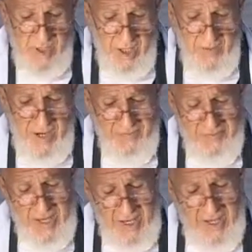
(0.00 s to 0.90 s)
Ama hep
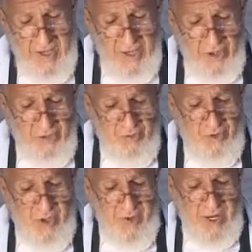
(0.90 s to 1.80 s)
de
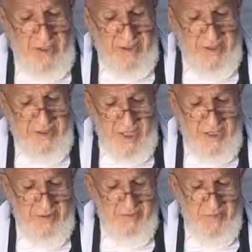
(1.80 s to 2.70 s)
umuda
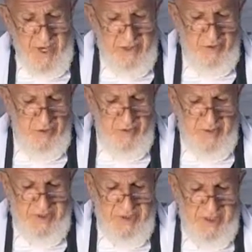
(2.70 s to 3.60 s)
bağlanırsan her türlü
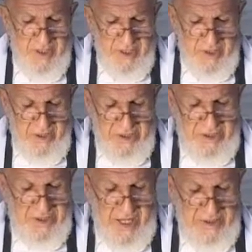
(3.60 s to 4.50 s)
pisliği
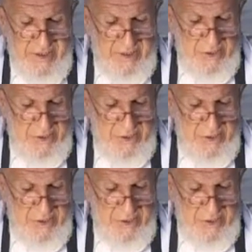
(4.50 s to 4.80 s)
işlersin.